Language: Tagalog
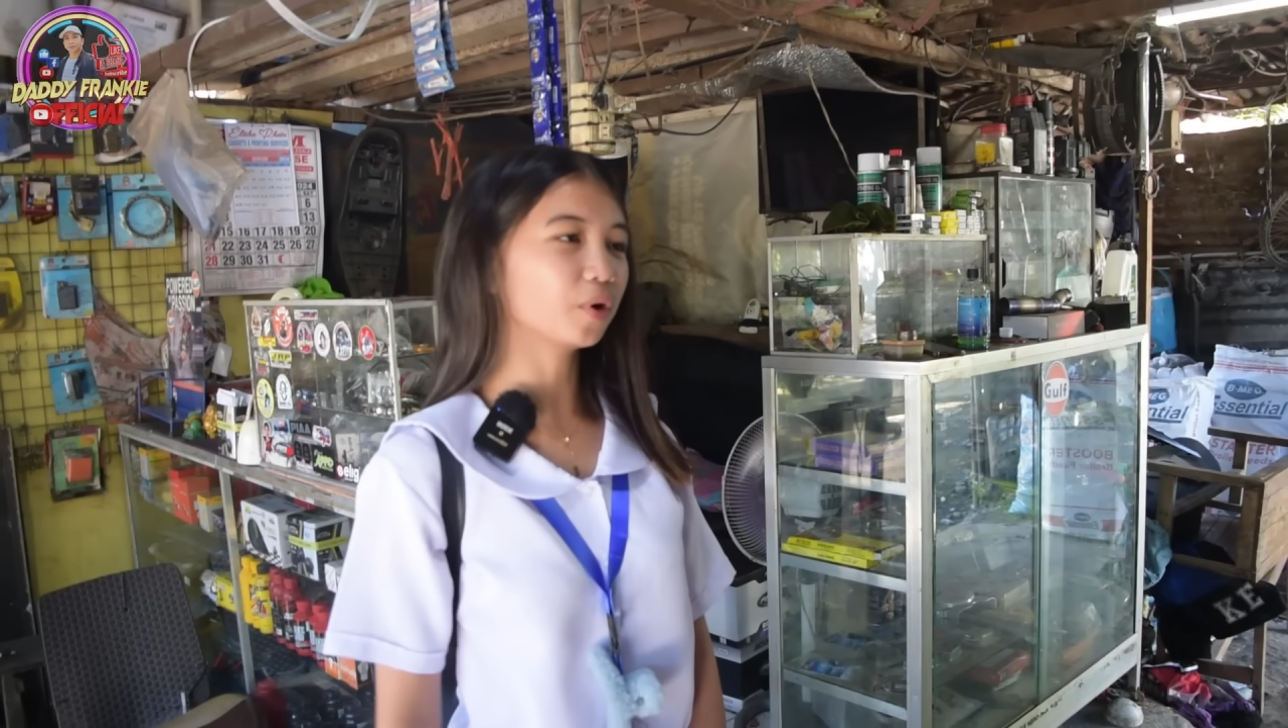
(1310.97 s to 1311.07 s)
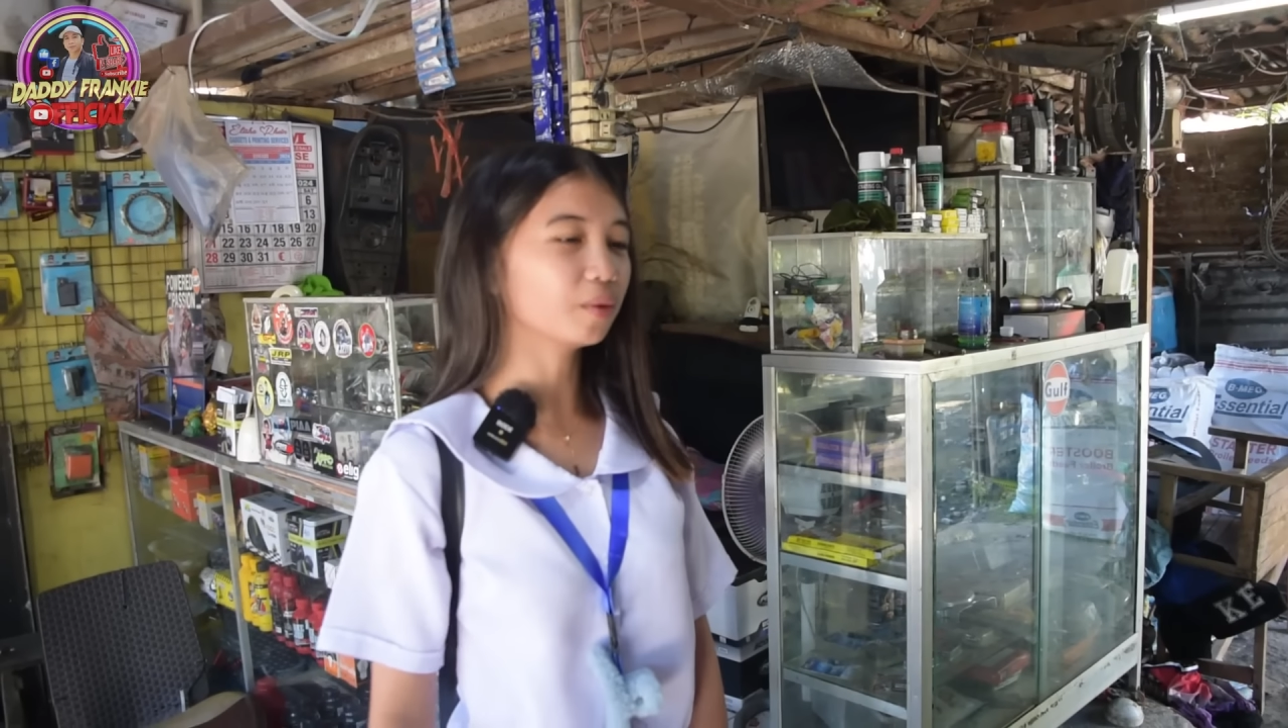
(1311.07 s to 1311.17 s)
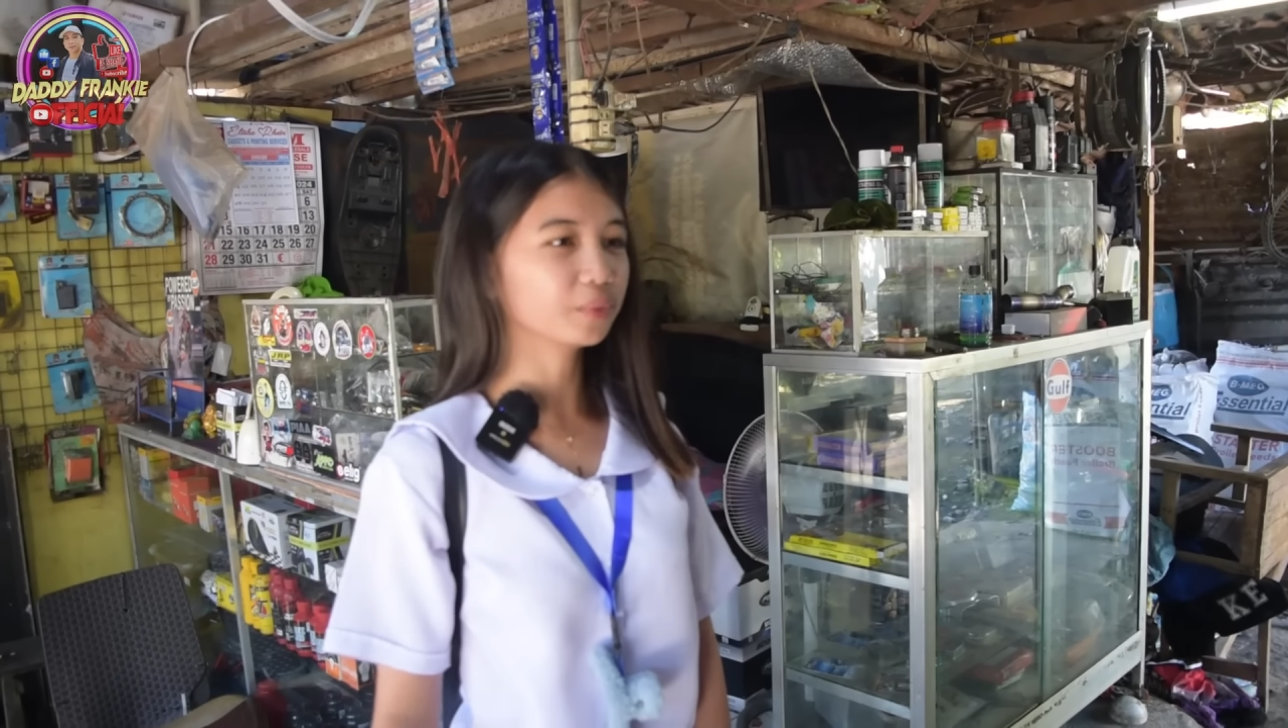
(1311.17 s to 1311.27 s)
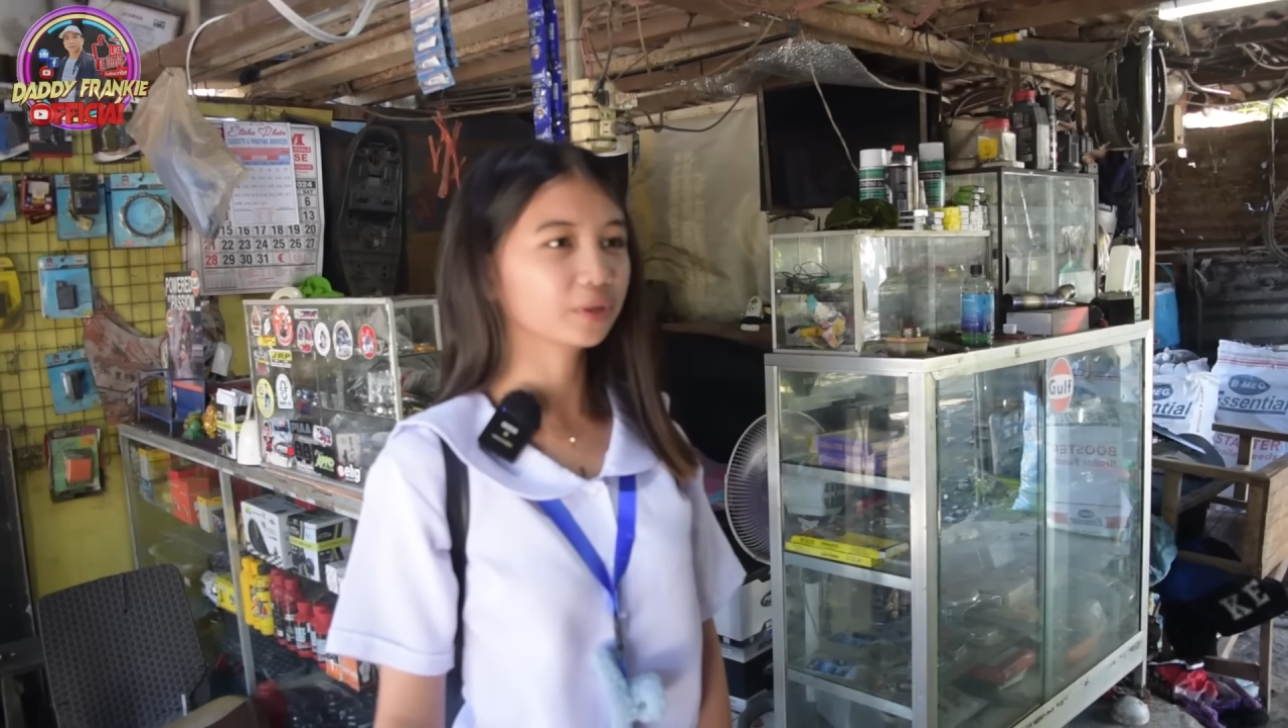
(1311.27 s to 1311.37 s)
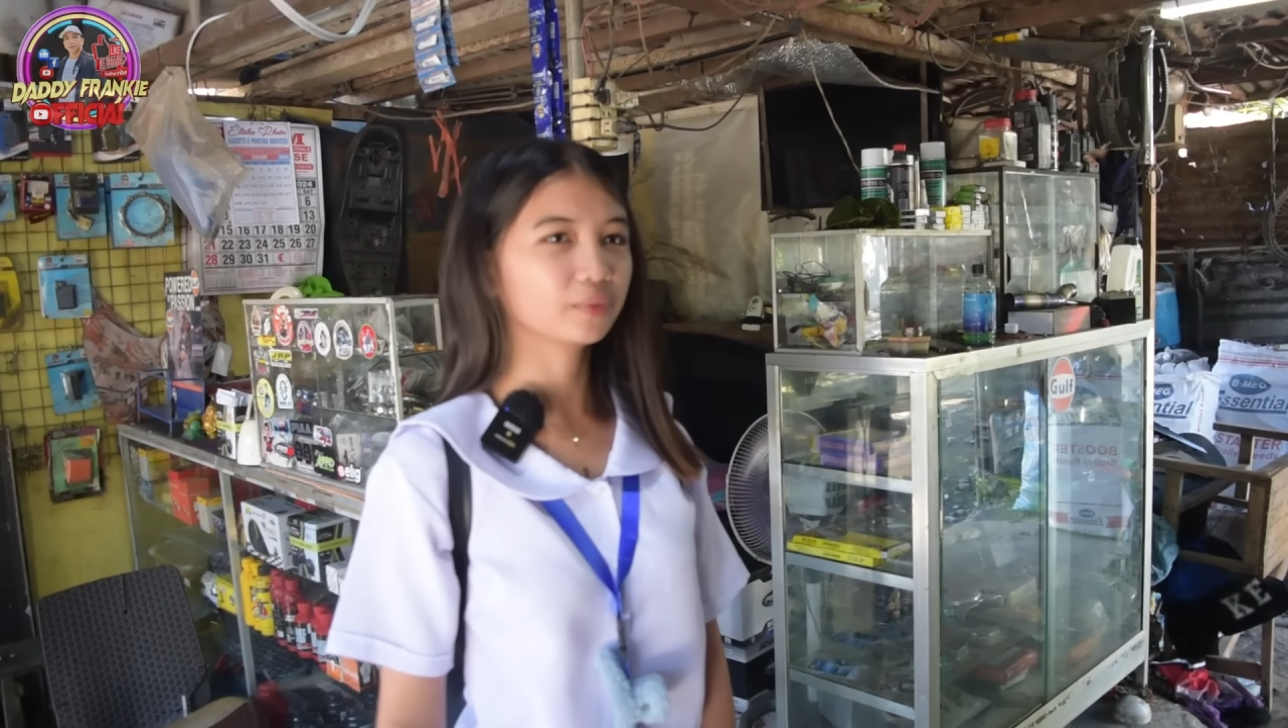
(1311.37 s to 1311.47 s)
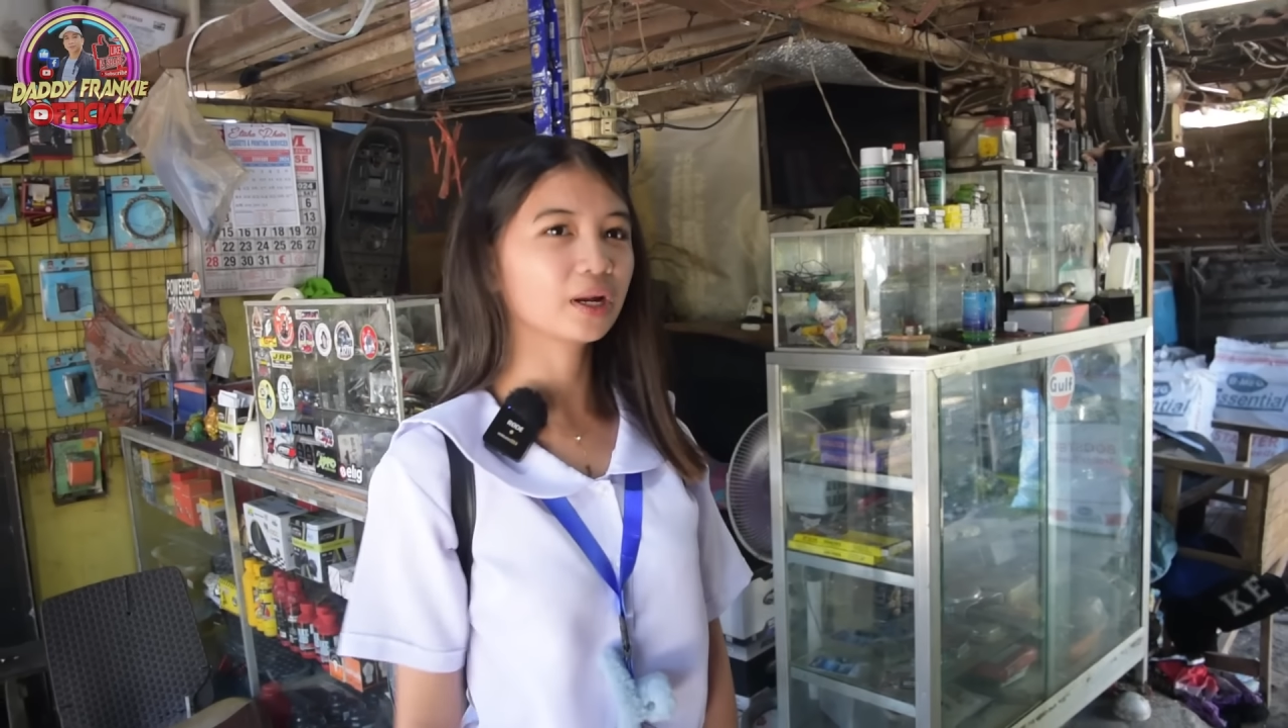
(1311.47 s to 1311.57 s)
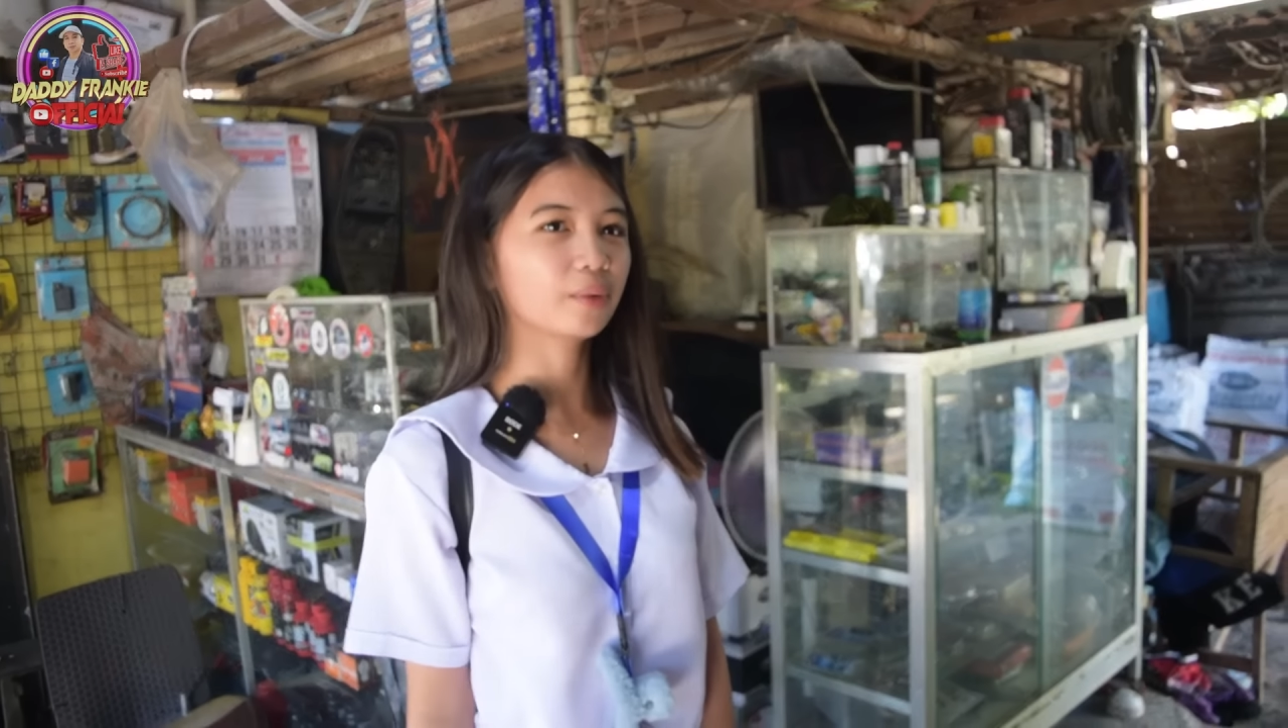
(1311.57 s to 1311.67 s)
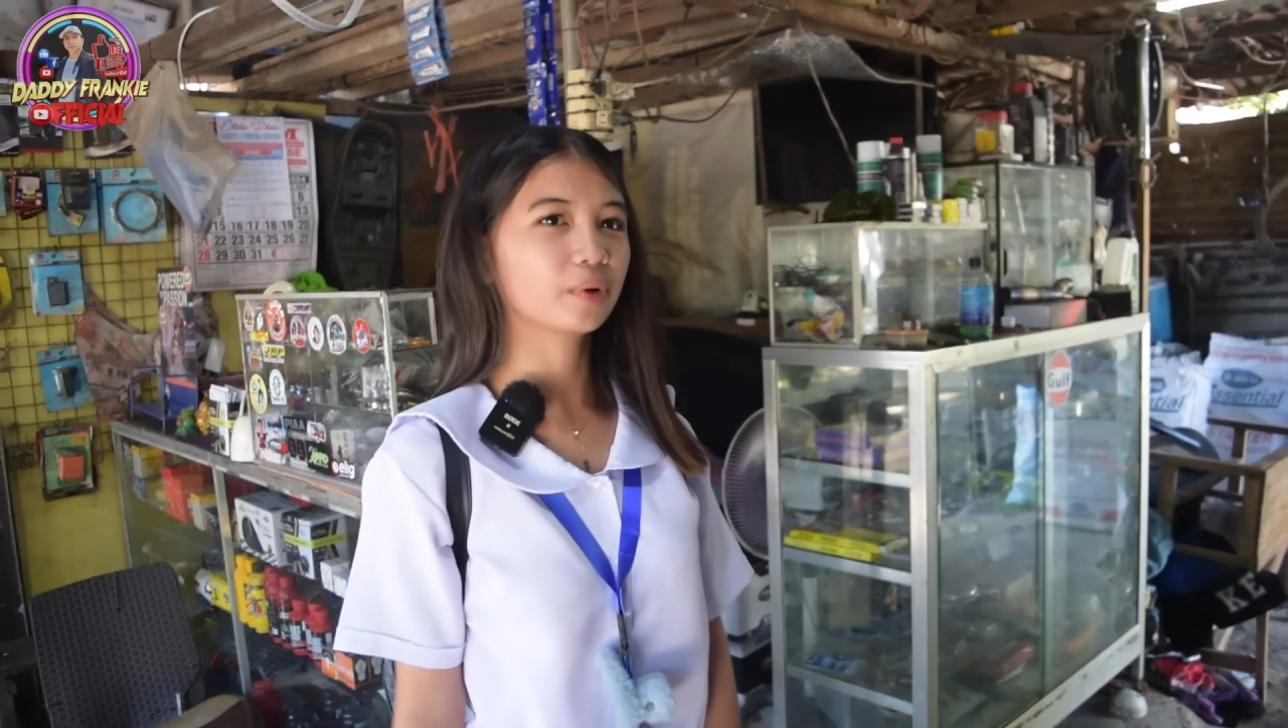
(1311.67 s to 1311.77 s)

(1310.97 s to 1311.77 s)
kami, wala,